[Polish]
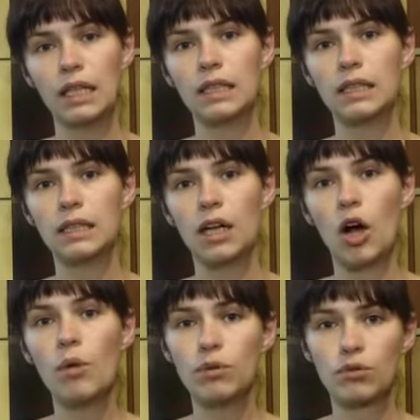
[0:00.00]
E,
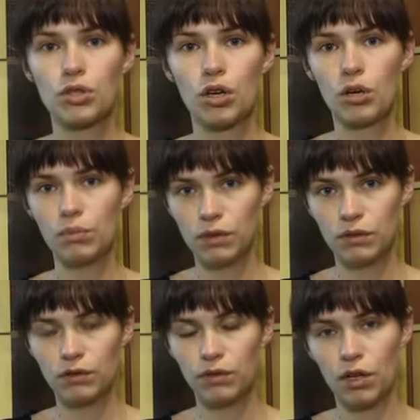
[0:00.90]
oprócz choroby
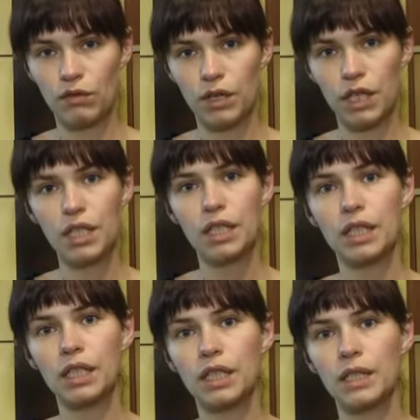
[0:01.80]
nowotworowej
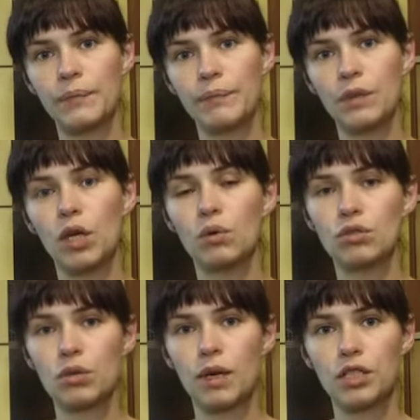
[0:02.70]
e,
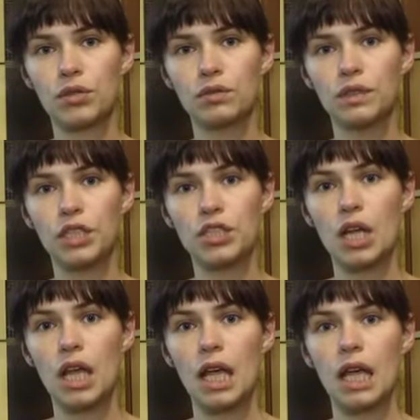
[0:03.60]
dołączyła się
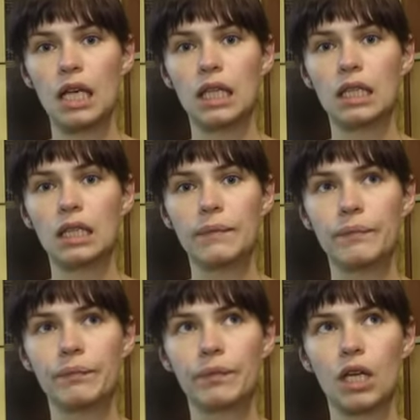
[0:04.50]
również e,
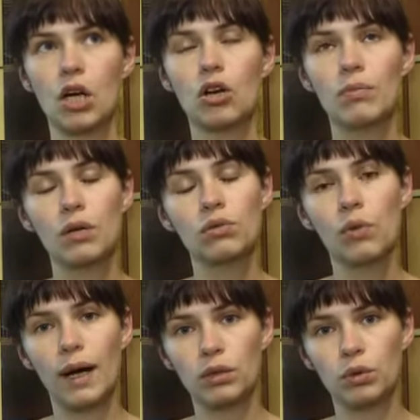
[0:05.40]
choroba
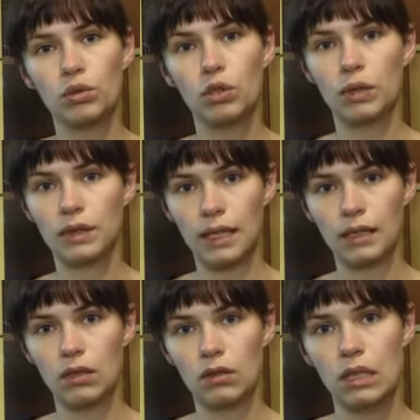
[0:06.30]
układu
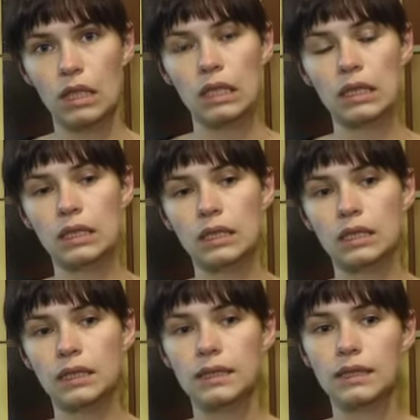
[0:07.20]
chłonnego.
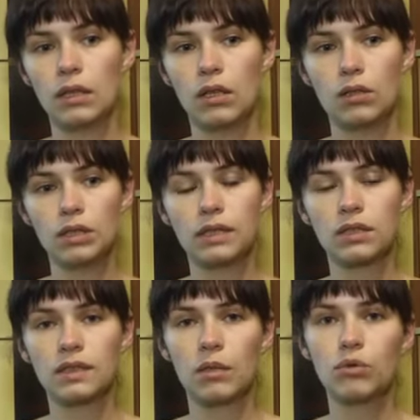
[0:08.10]
Jest to,
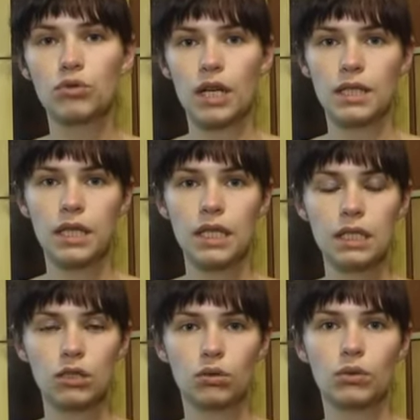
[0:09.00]
jest to
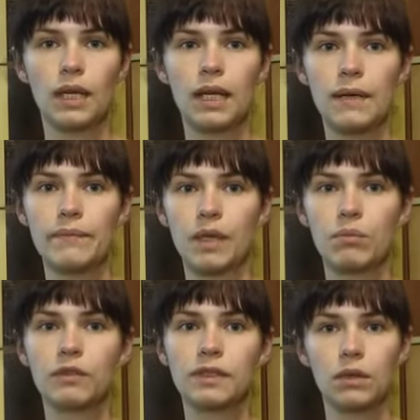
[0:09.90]
zaburzenie, które
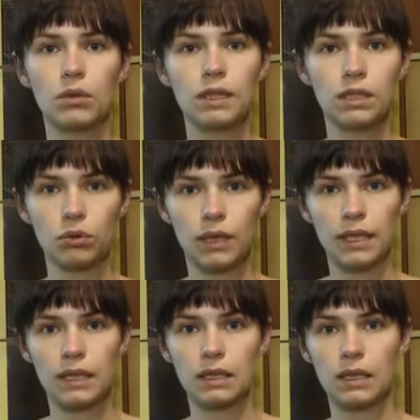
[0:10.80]
powstało na
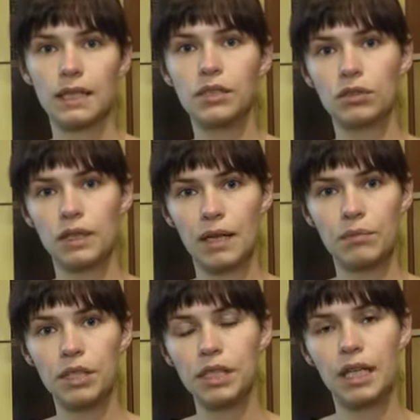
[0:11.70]
skutek
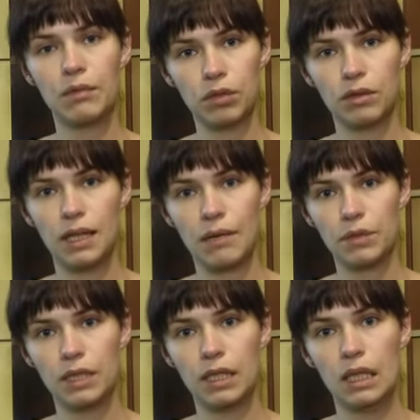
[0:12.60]
radioterapii i
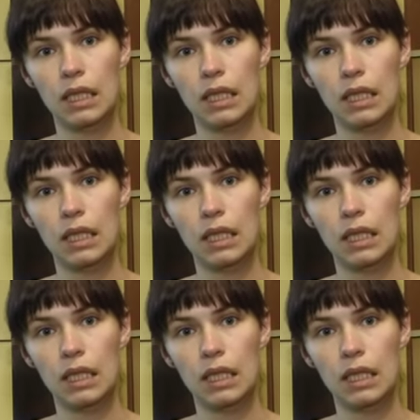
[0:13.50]
chemioterapii